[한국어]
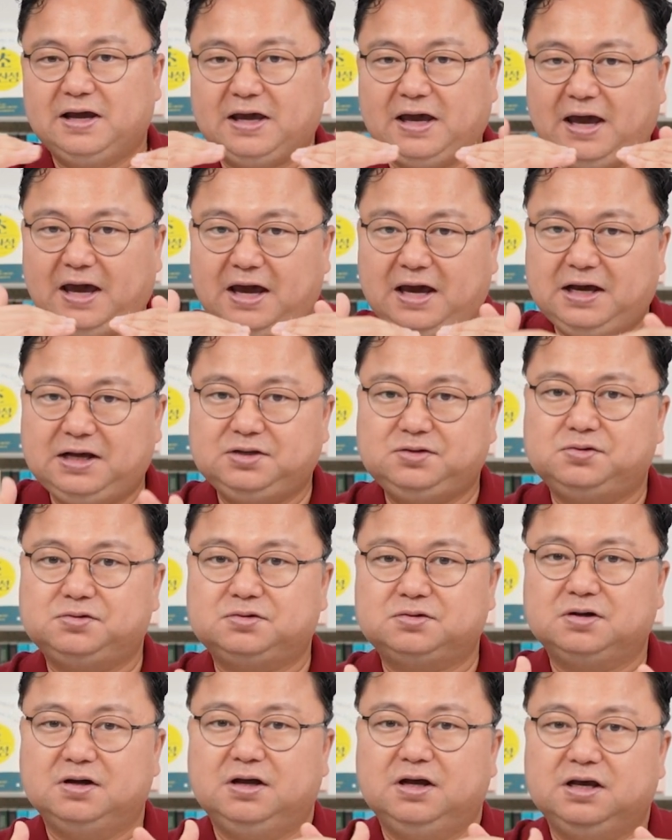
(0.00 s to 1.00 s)

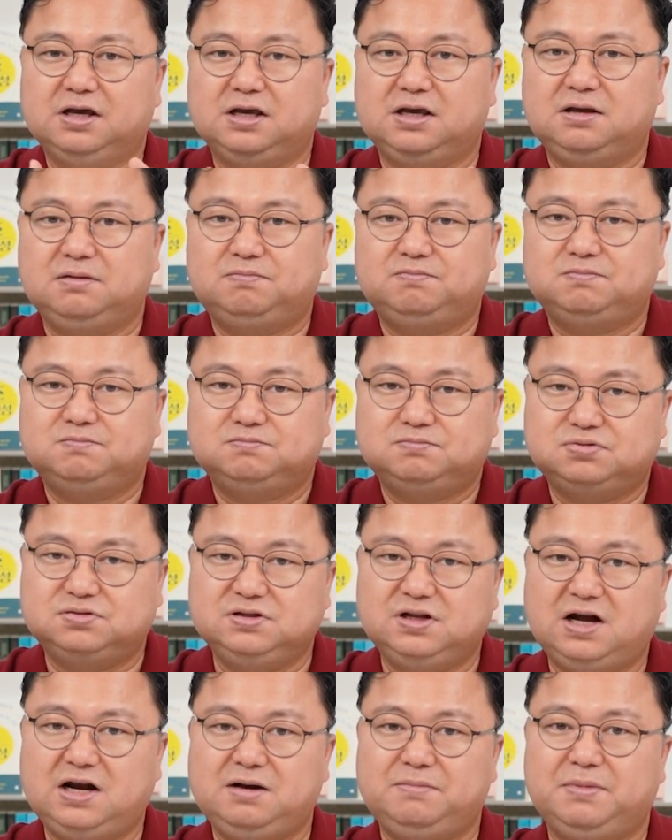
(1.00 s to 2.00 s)
계속 이
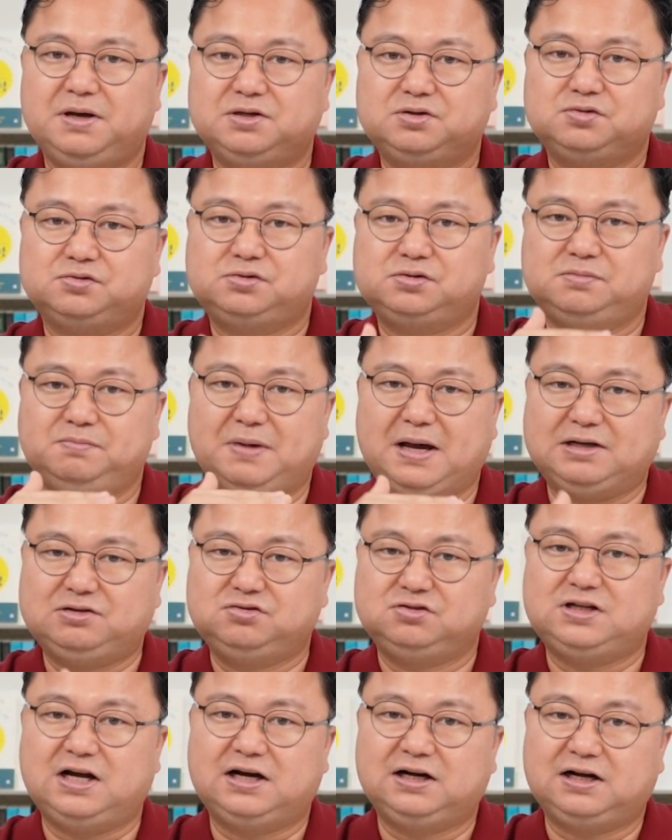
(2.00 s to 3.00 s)
분할 매수로
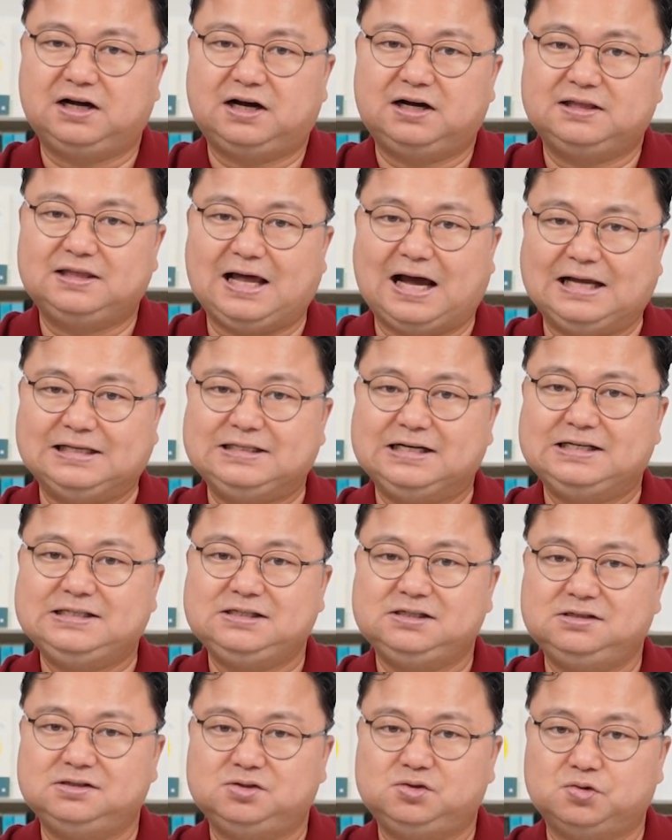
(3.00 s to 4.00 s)
매수 단가가
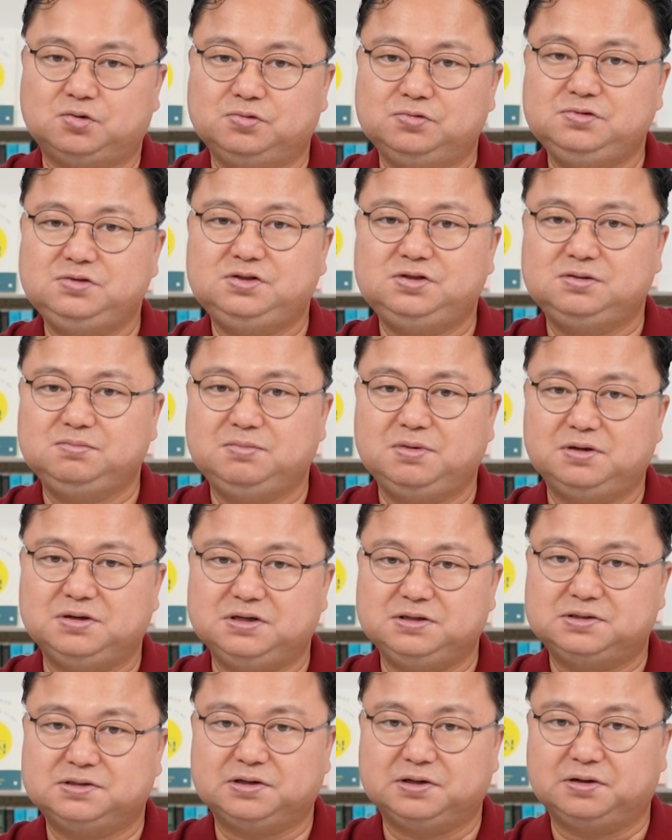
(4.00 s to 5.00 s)
낮아지는 좋은 측면이
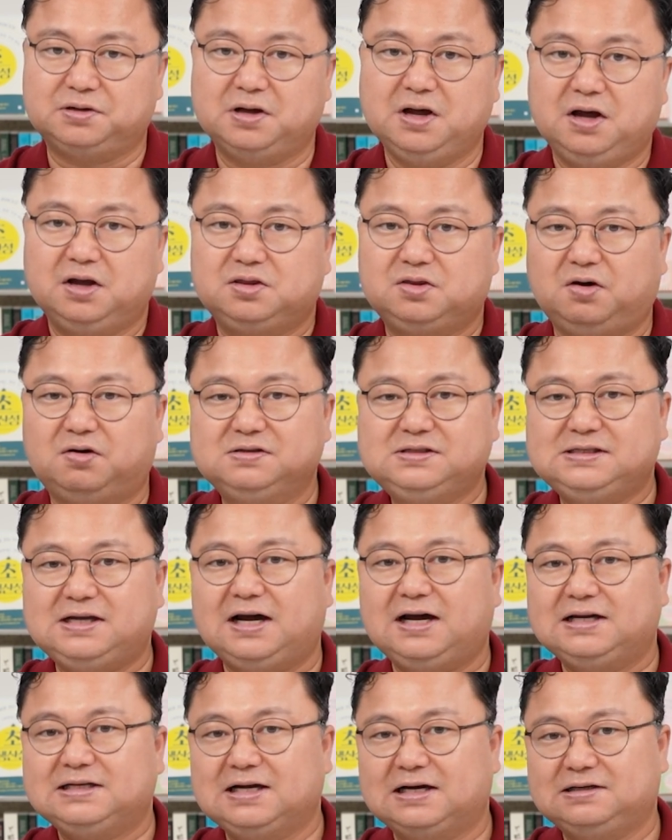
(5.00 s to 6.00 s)
있어요. 더
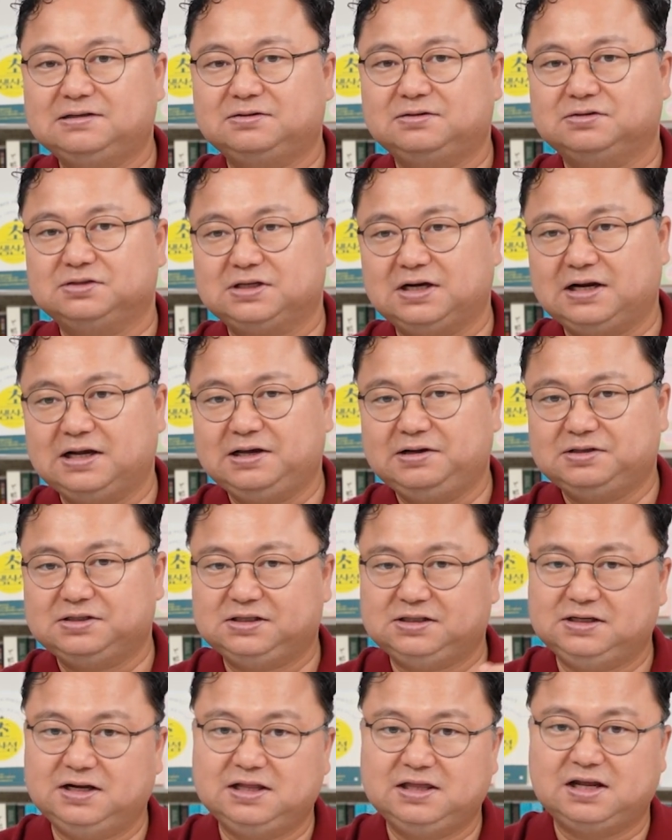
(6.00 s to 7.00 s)
싸게 사는 거잖아요.
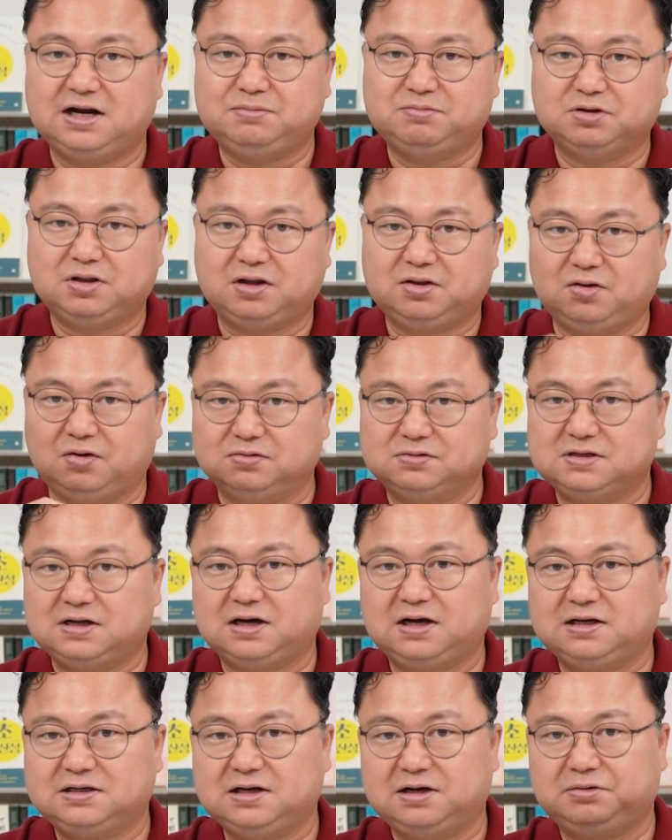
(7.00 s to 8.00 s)
지난달보다 더
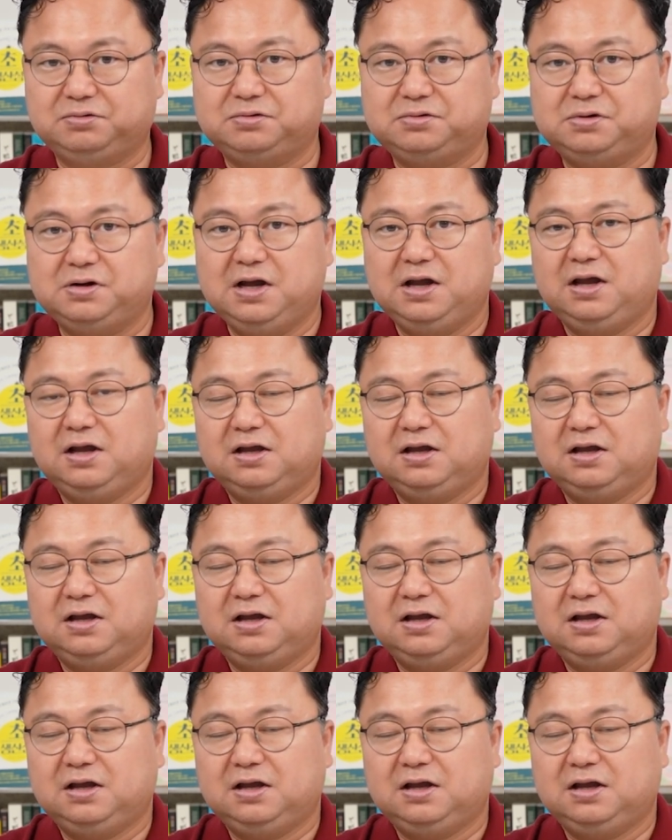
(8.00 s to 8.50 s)
싸게 사고